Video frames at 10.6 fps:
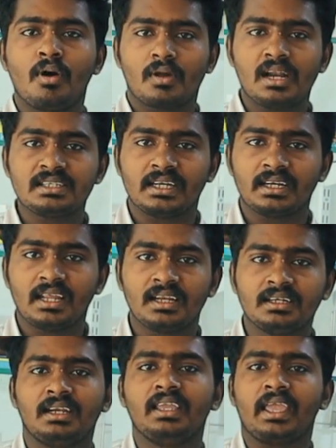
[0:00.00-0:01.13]
ஓவரால்
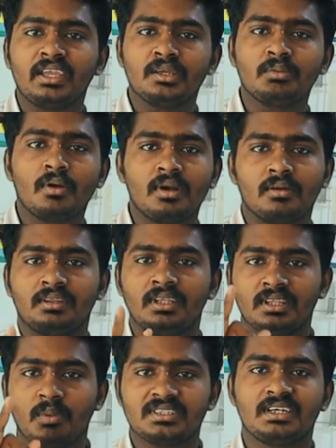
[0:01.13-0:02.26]
சென்னையிலன்னு இல்லை எங்கேயுமே உங்களுக்கு
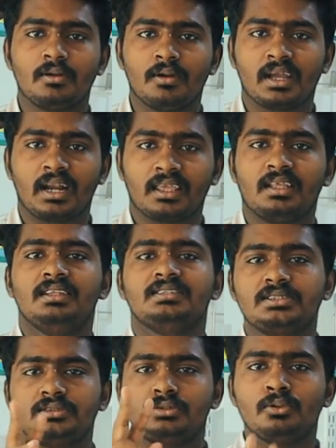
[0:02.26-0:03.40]
வந்து இந்த பட்ஜெட்டில் உங்களுக்கு கிடைக்காது
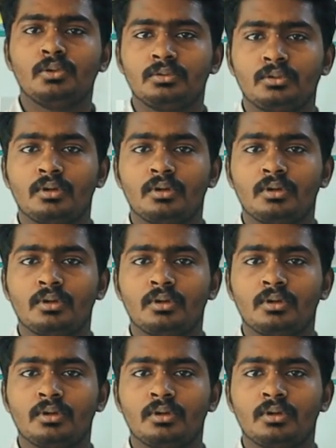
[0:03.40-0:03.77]
ஜஸ்ட் டூ